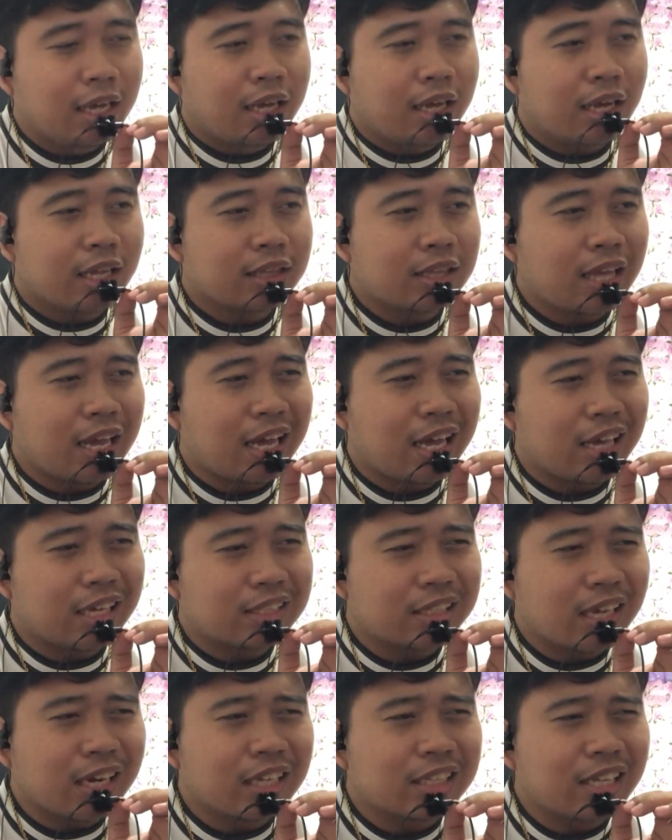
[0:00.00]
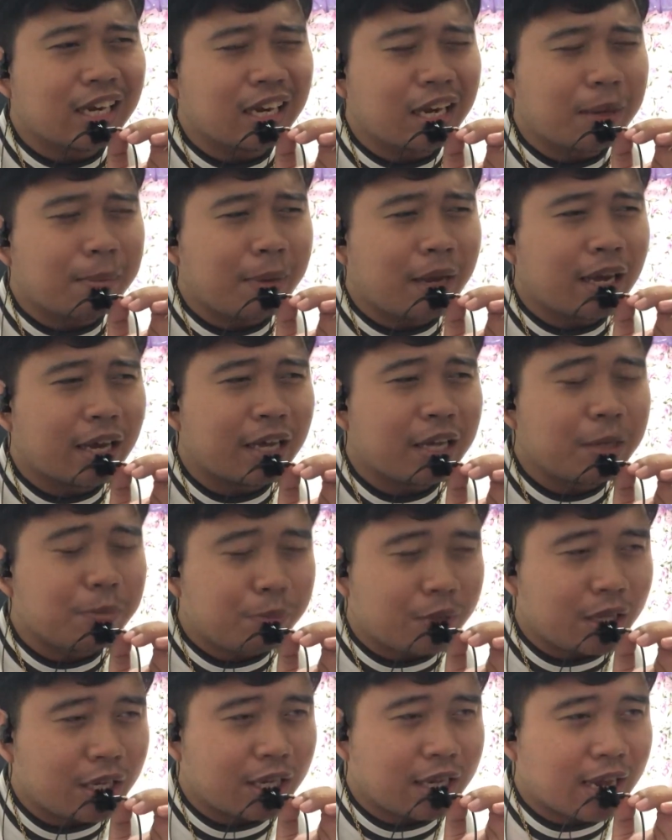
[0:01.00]
at uh, sana talaga mga
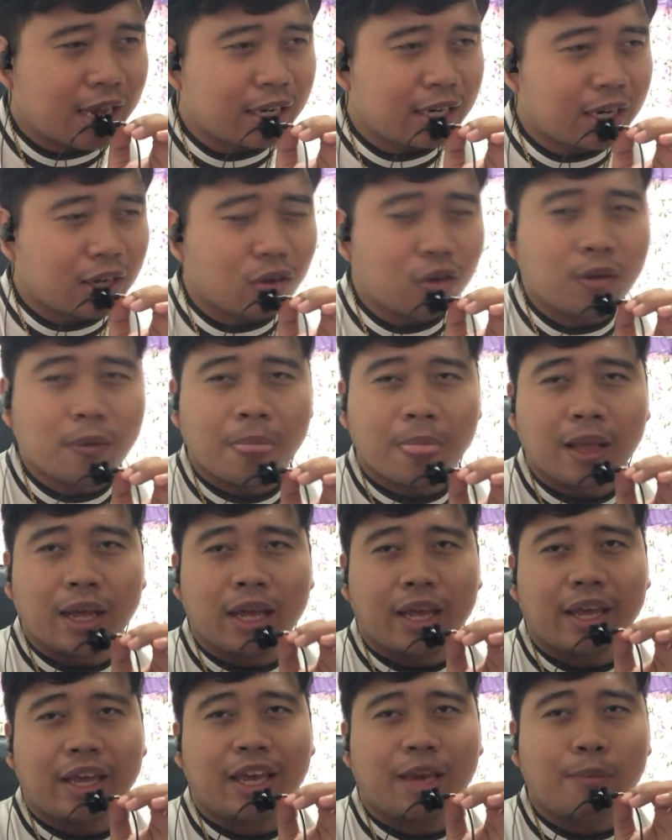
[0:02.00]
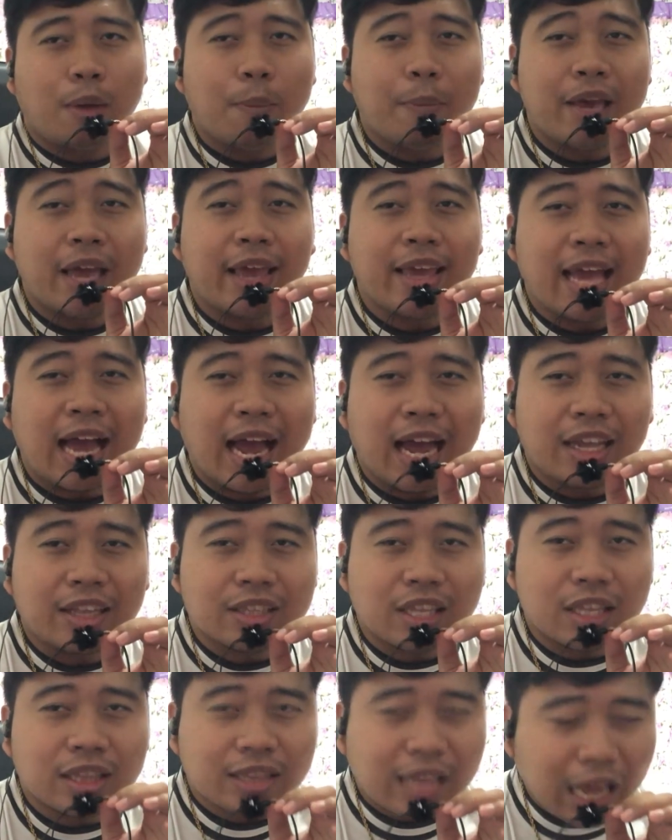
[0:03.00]
kaibigan no eh mabiyayaan
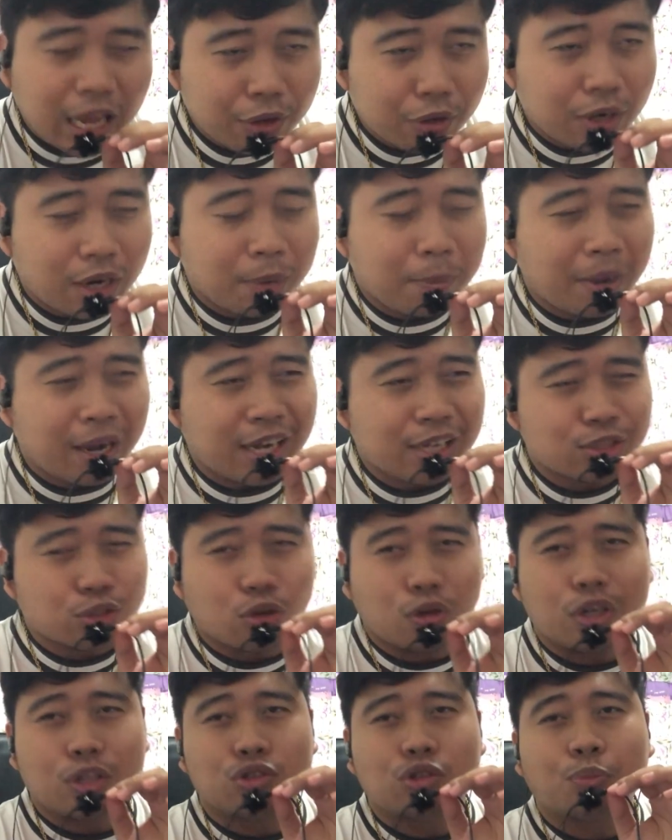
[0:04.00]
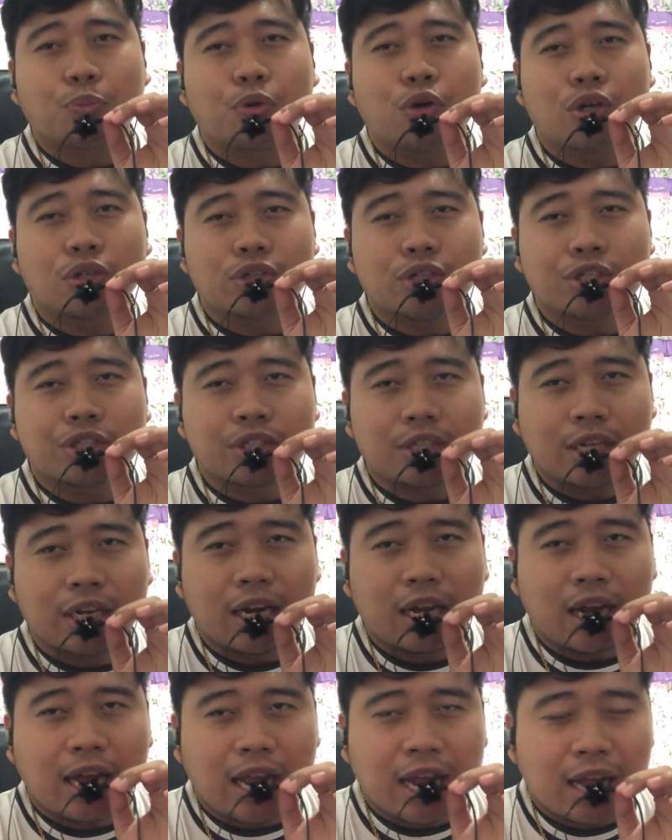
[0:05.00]
din tayo ng mga solid supporters
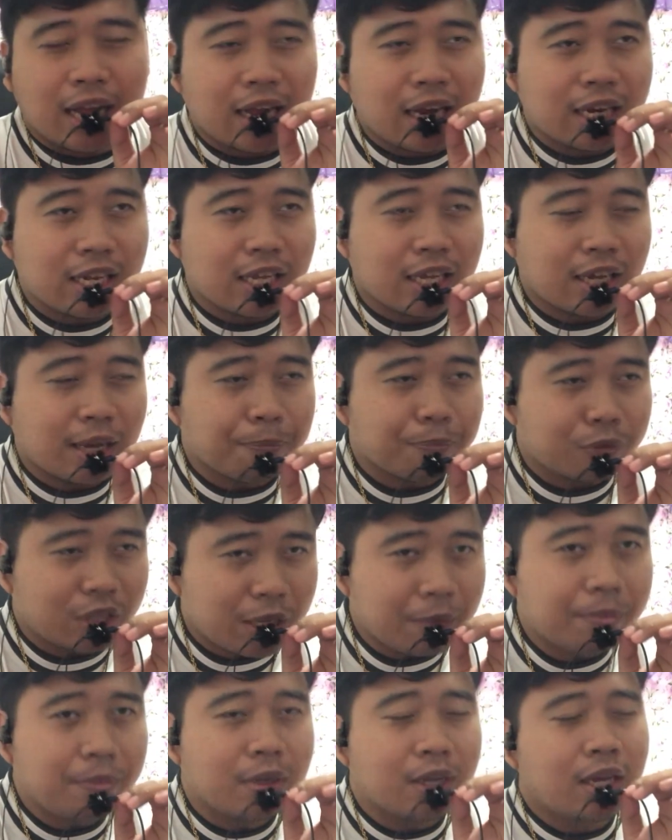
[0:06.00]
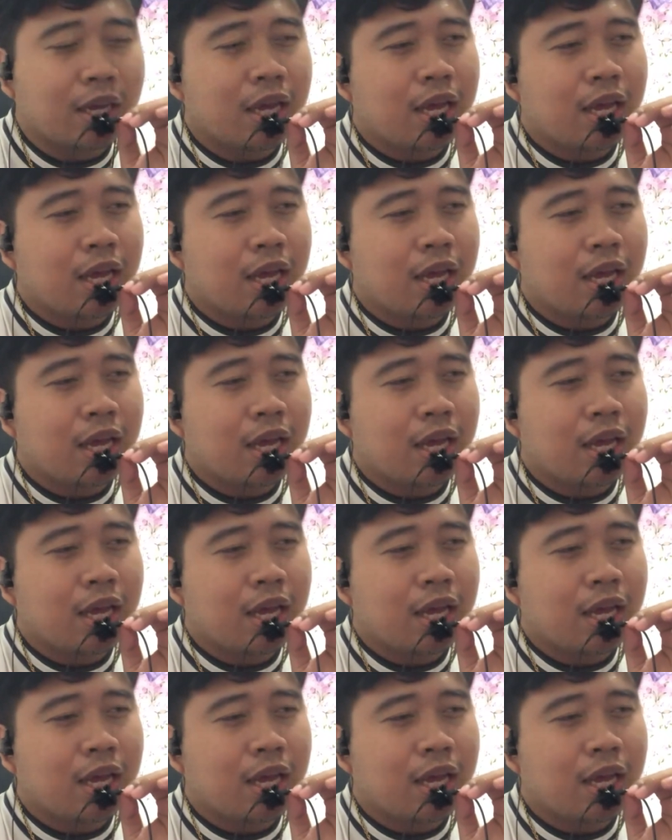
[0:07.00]
diyan ng uh, Kalingap team